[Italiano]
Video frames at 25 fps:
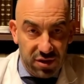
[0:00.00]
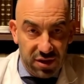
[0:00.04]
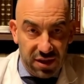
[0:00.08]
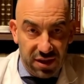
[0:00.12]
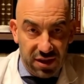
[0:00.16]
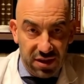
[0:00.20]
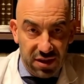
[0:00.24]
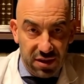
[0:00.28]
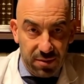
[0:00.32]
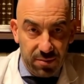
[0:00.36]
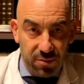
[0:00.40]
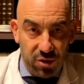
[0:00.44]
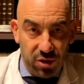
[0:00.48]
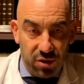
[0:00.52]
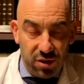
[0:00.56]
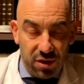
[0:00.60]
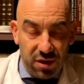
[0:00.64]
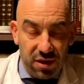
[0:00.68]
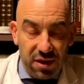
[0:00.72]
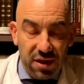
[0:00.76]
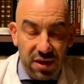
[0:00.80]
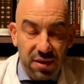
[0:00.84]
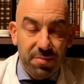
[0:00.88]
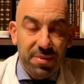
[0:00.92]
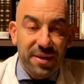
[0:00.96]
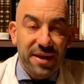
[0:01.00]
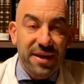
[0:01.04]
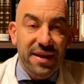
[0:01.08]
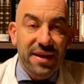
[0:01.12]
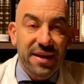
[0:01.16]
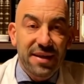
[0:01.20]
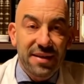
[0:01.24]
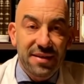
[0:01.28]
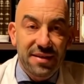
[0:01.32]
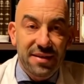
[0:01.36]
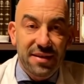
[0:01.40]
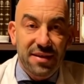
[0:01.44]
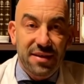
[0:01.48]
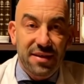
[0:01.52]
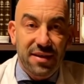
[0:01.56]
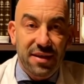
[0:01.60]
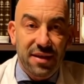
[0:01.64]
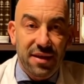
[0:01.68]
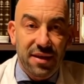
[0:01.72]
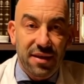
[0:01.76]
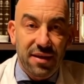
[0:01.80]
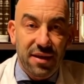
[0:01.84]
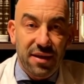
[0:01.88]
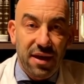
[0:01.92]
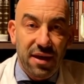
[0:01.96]
la variante Delta ci farà
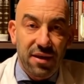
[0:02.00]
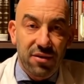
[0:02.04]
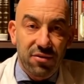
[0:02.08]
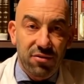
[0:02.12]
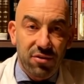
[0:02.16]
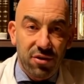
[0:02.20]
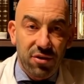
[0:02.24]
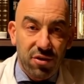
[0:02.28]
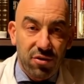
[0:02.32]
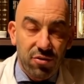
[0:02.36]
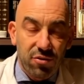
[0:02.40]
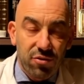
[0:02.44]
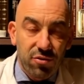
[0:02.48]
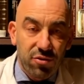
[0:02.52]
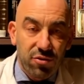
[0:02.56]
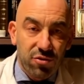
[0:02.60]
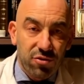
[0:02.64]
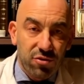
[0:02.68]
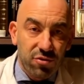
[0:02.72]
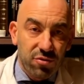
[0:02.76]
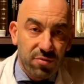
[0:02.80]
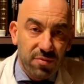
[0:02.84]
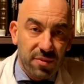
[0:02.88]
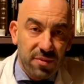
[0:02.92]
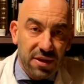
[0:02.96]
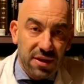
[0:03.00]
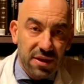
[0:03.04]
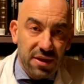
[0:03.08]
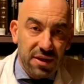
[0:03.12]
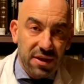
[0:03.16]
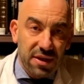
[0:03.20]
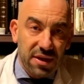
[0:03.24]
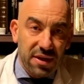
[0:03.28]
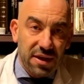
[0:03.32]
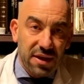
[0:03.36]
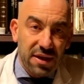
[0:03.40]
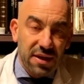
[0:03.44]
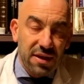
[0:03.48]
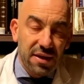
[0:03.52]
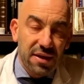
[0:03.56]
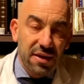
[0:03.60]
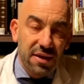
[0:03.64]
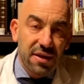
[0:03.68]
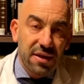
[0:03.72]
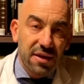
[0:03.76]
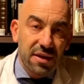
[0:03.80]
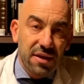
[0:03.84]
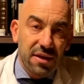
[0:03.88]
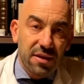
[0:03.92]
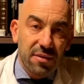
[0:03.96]
un baffo. Se invece ci
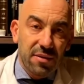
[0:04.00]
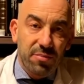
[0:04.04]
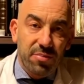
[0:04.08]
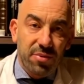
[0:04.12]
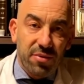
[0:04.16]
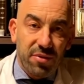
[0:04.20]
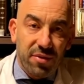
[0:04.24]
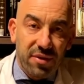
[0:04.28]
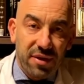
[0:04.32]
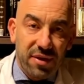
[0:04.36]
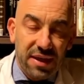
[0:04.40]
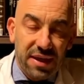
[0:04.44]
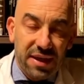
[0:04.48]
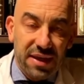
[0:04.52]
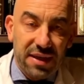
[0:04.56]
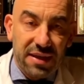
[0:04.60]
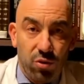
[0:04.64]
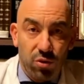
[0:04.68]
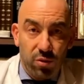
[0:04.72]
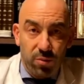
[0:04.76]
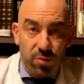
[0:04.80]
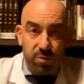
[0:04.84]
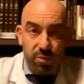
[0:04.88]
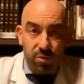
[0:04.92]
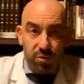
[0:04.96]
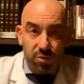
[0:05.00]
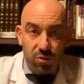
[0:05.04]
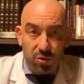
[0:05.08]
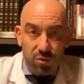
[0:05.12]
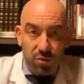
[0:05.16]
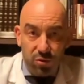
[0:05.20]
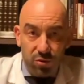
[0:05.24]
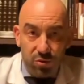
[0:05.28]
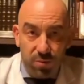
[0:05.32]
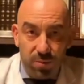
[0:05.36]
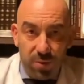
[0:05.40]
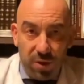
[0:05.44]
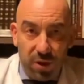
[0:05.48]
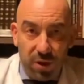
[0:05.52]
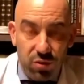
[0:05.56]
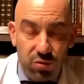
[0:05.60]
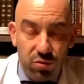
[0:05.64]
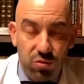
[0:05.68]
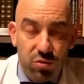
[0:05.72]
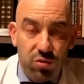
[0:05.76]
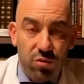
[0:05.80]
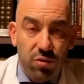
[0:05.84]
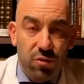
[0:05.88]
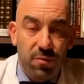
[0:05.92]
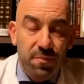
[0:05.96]
arriveremo con il
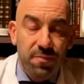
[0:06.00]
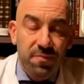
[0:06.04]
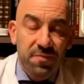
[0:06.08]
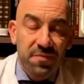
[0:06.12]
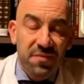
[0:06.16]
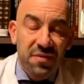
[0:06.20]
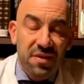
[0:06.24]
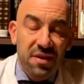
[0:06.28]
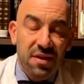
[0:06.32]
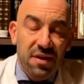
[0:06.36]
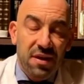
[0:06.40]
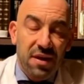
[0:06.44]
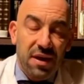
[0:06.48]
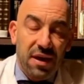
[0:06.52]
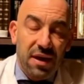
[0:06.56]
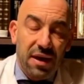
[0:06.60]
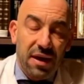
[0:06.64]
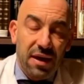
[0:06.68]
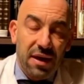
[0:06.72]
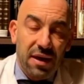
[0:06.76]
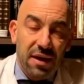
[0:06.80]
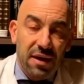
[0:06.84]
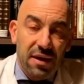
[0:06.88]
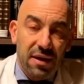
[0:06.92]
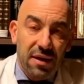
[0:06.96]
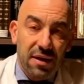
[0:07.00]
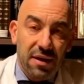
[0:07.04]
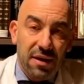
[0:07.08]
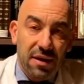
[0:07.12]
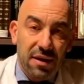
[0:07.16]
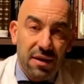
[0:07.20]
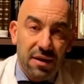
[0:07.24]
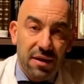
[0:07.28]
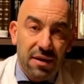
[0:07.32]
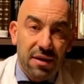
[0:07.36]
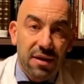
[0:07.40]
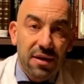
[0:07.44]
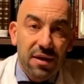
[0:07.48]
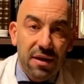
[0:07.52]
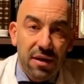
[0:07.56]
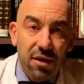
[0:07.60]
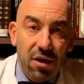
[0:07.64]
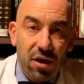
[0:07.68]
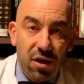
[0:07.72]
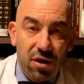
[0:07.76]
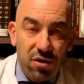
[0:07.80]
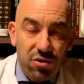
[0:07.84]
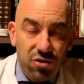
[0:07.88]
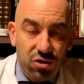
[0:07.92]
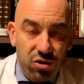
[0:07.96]
65%, saranno dolori.
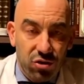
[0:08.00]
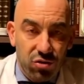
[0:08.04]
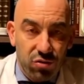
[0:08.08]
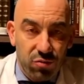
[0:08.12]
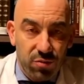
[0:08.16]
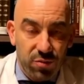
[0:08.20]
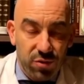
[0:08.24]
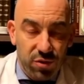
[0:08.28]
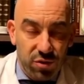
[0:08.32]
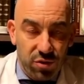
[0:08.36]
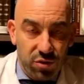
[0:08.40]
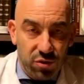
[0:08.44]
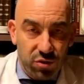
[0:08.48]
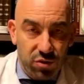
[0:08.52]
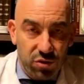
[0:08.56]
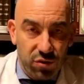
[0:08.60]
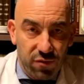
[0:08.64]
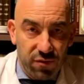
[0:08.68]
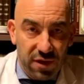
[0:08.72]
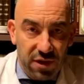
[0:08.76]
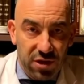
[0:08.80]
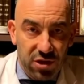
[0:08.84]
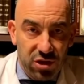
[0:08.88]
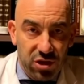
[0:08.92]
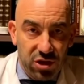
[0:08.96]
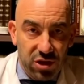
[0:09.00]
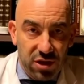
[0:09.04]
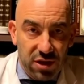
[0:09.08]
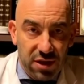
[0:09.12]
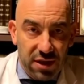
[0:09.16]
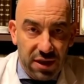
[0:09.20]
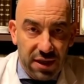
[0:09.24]
Ebbene,